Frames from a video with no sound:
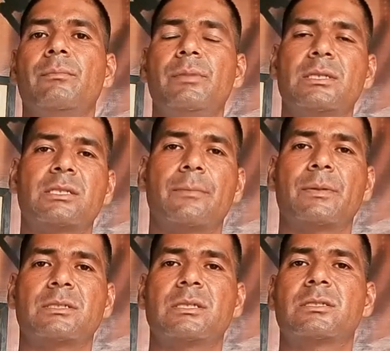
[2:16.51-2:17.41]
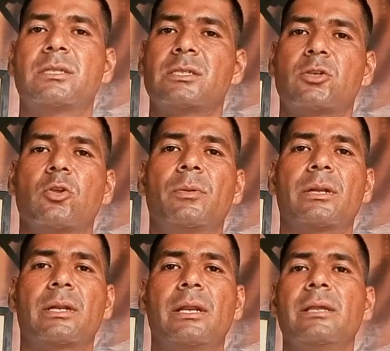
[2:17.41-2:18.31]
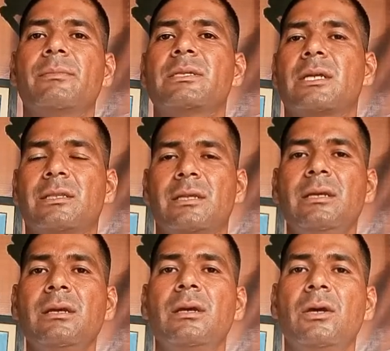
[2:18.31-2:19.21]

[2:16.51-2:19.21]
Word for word: 20 से 25 30 किलोमीटर रनिंग में जाते हैं